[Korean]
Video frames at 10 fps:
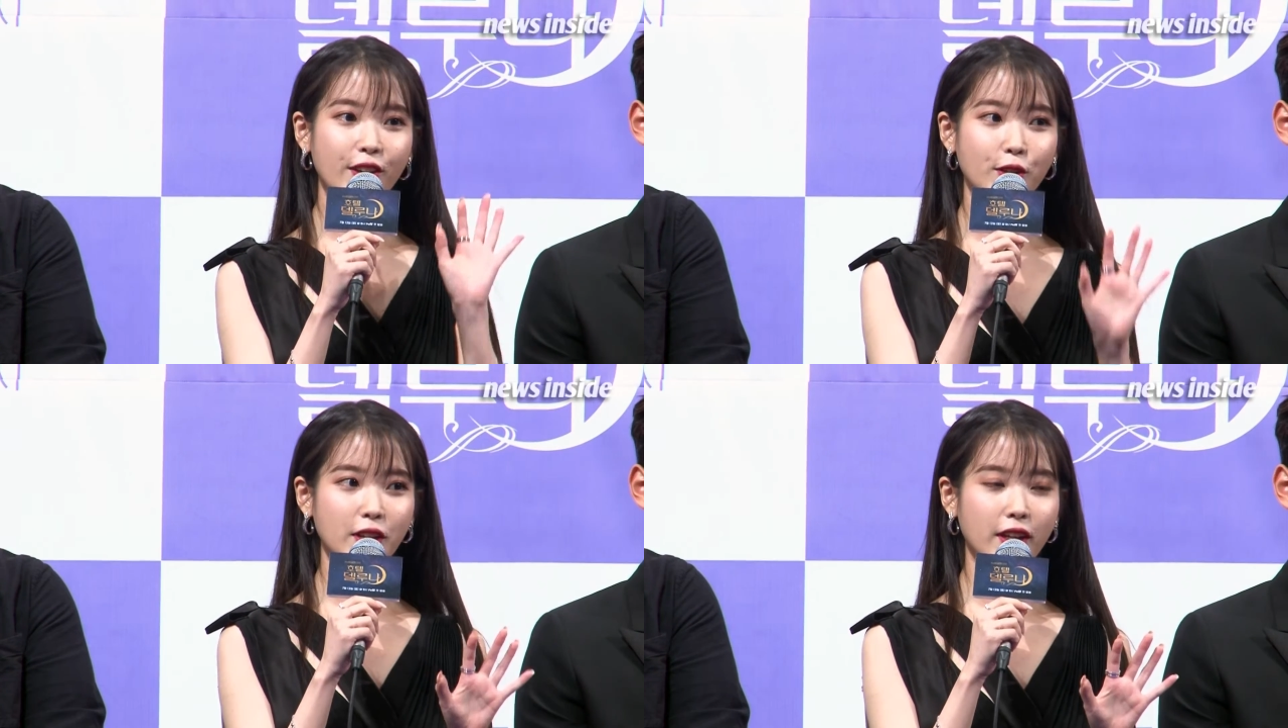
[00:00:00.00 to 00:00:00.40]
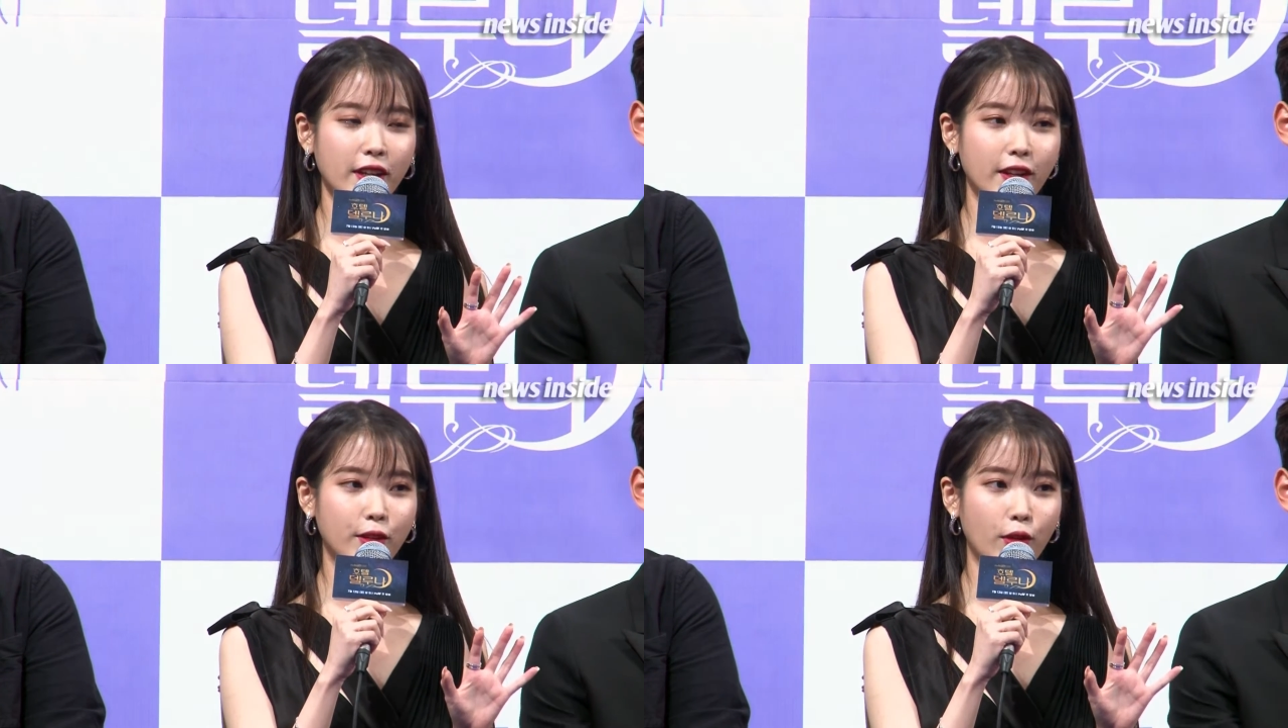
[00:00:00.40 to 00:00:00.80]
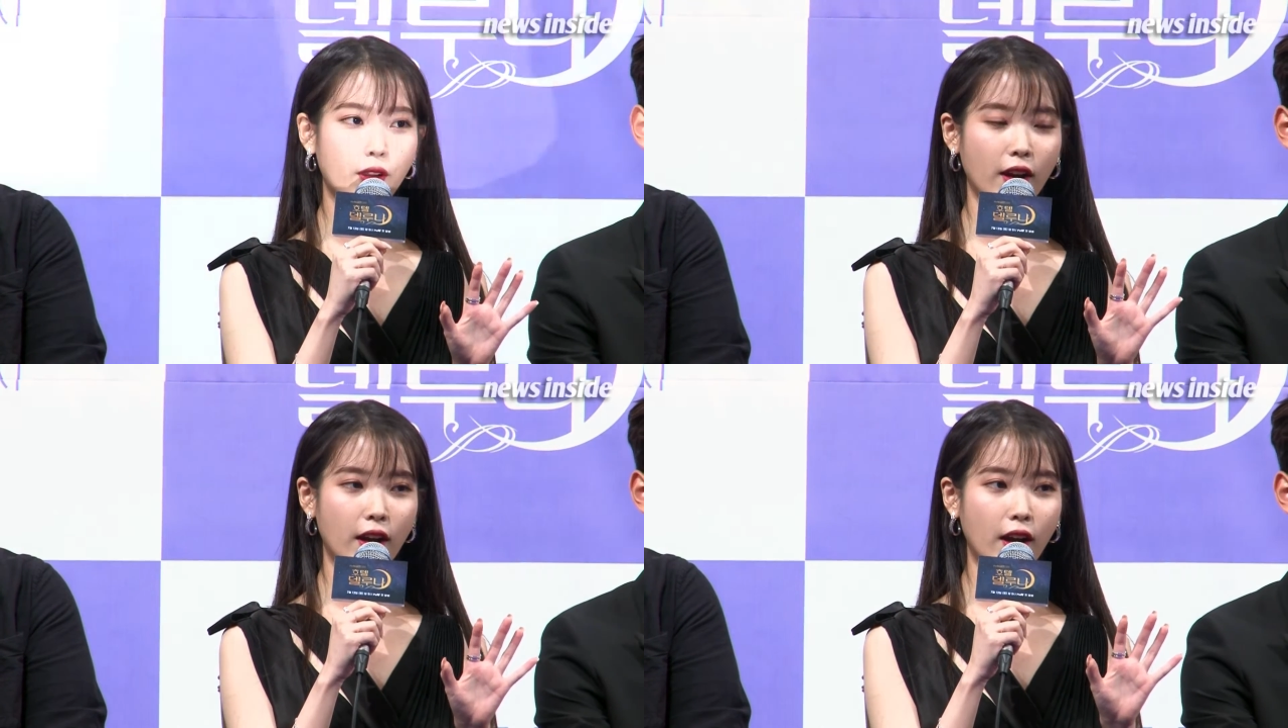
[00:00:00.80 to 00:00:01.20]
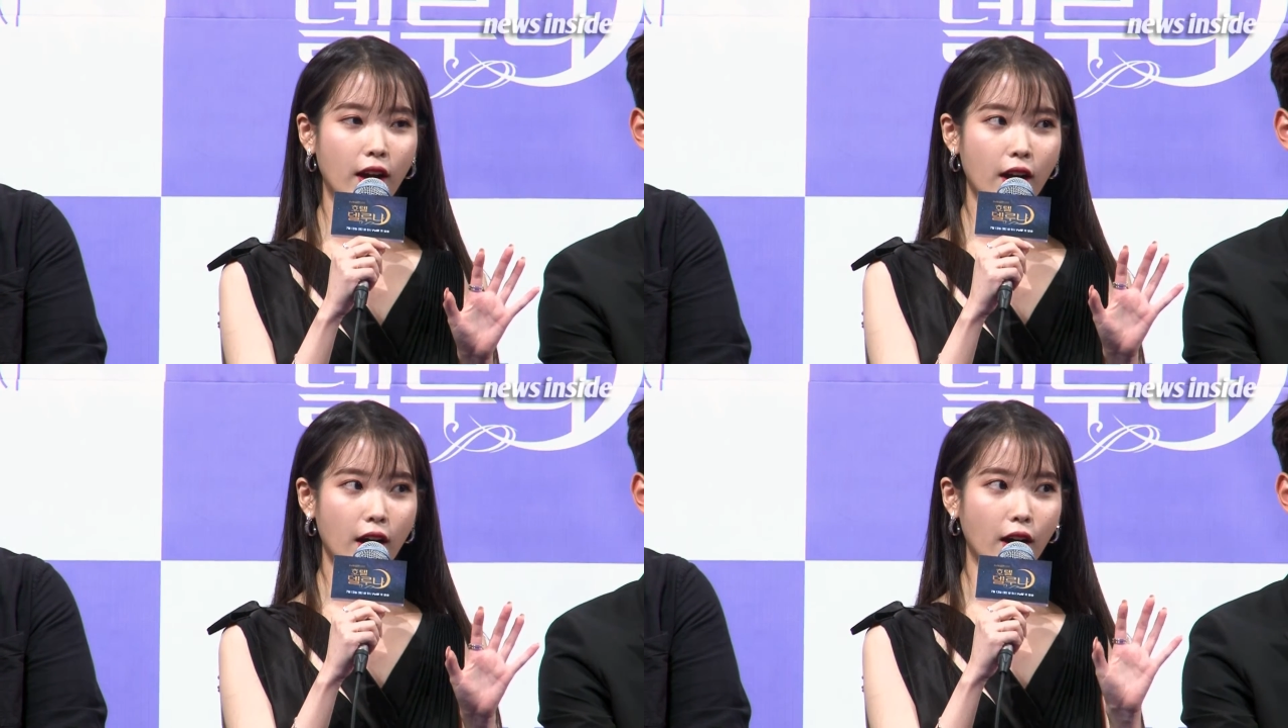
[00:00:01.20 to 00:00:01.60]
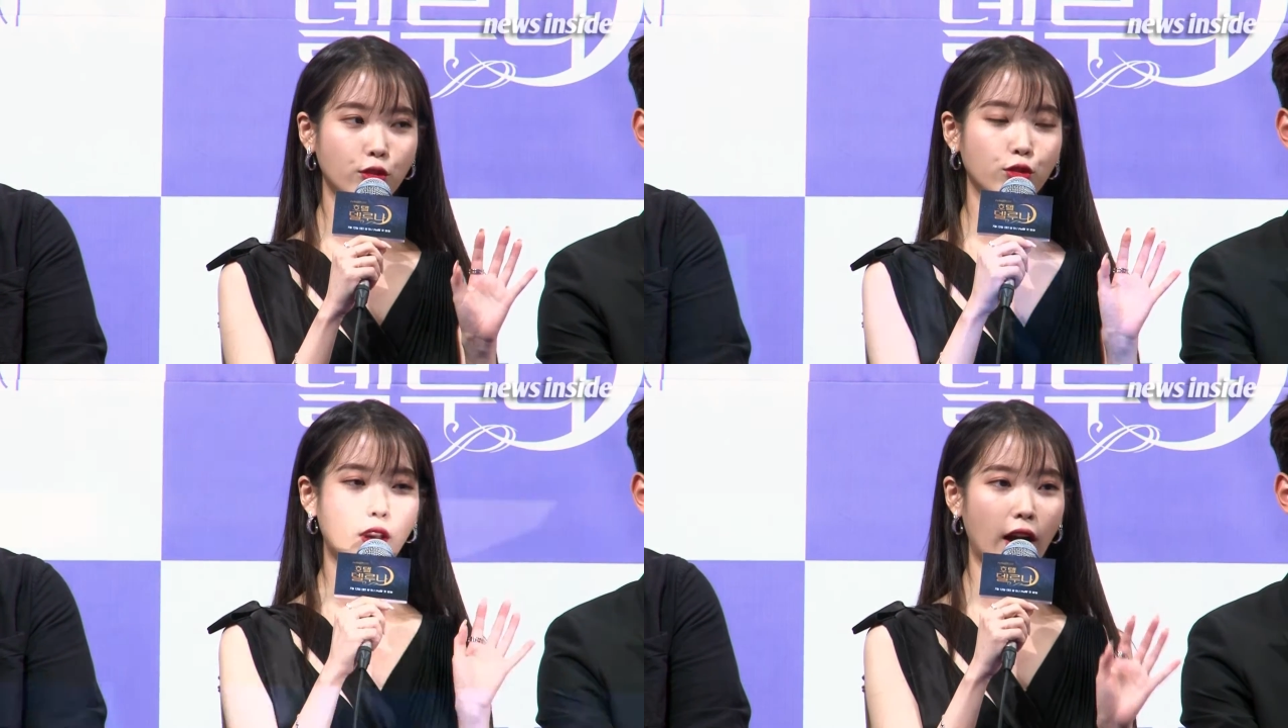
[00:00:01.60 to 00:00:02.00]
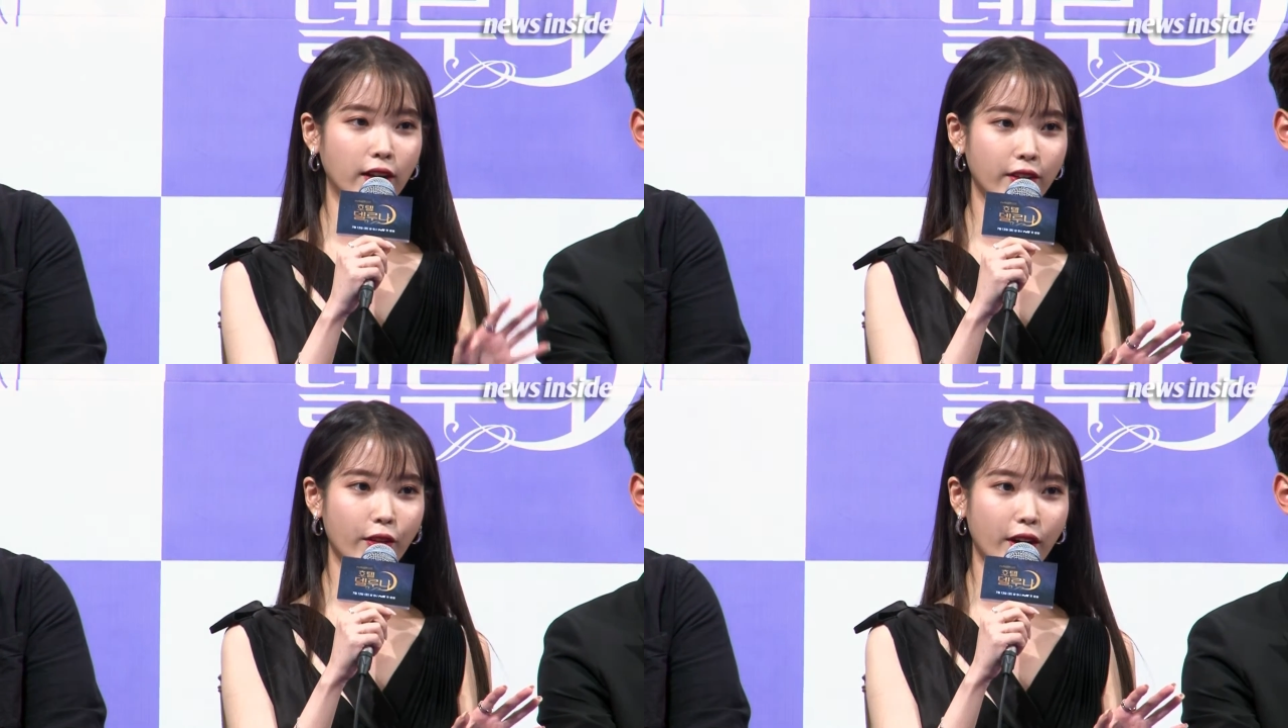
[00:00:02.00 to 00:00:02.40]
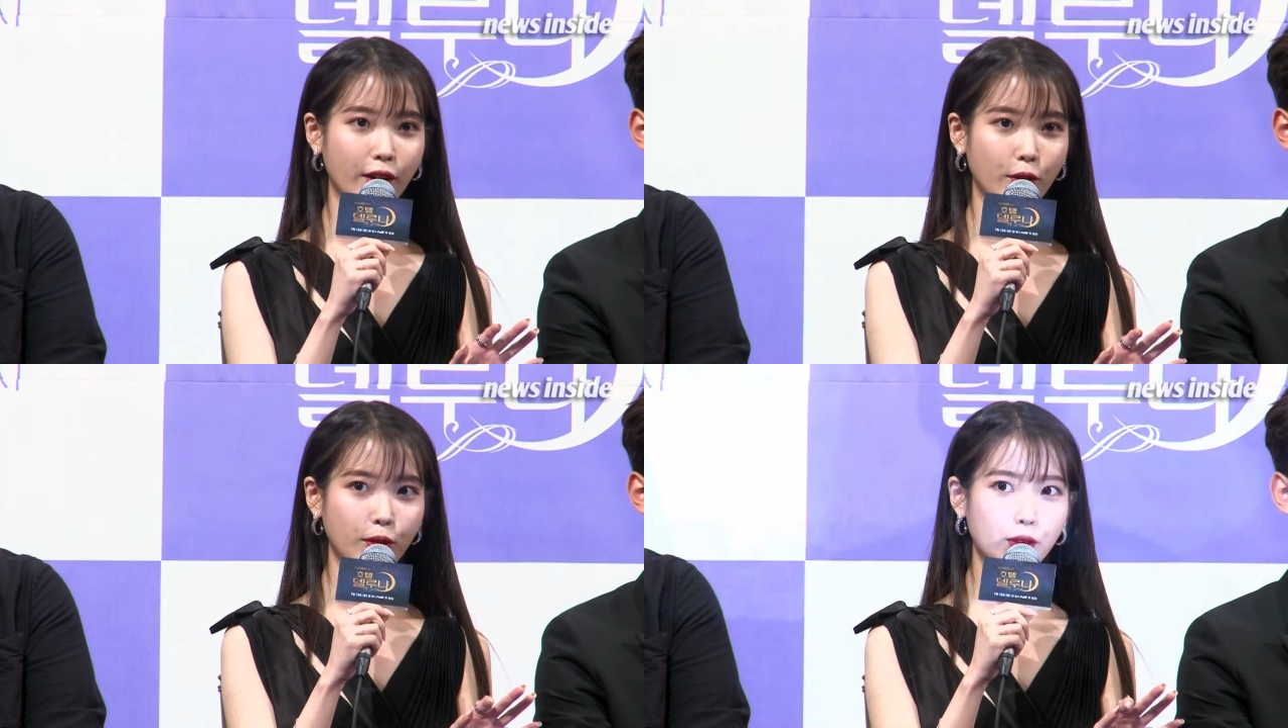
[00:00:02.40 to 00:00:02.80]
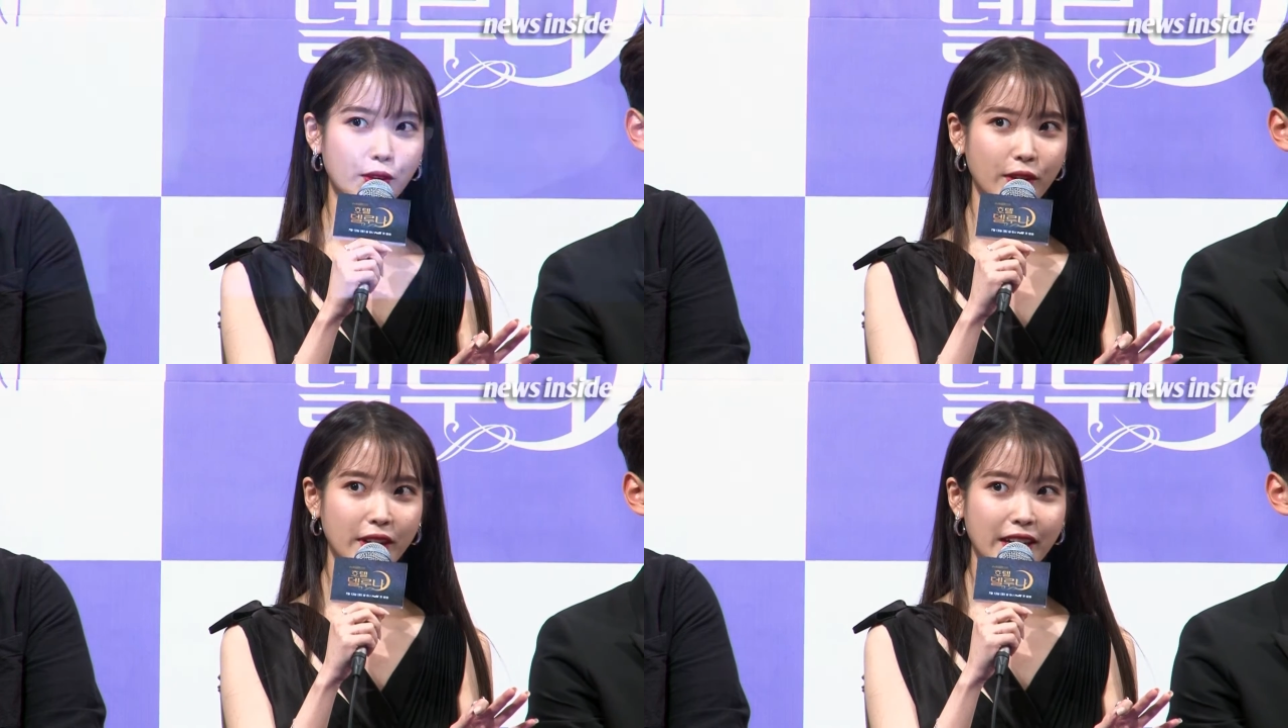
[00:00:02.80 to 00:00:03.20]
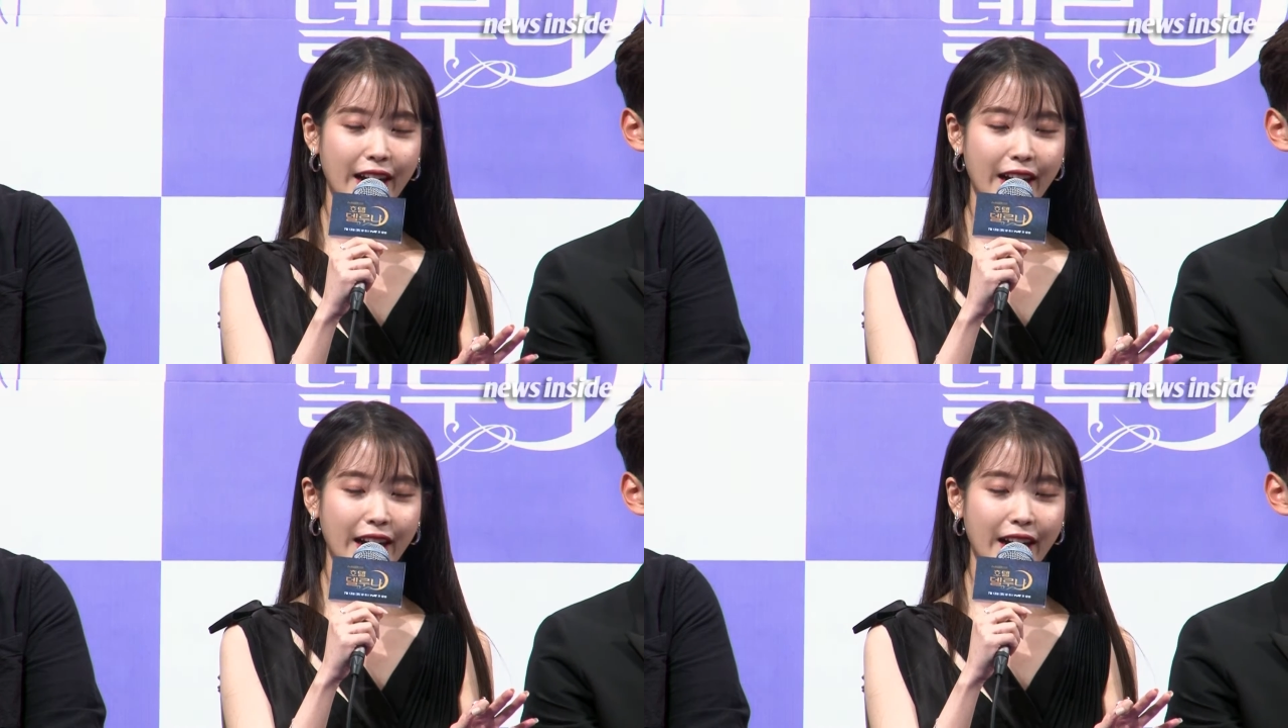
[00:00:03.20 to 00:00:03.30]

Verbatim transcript: 여자 캐릭터가 아주 강렬하고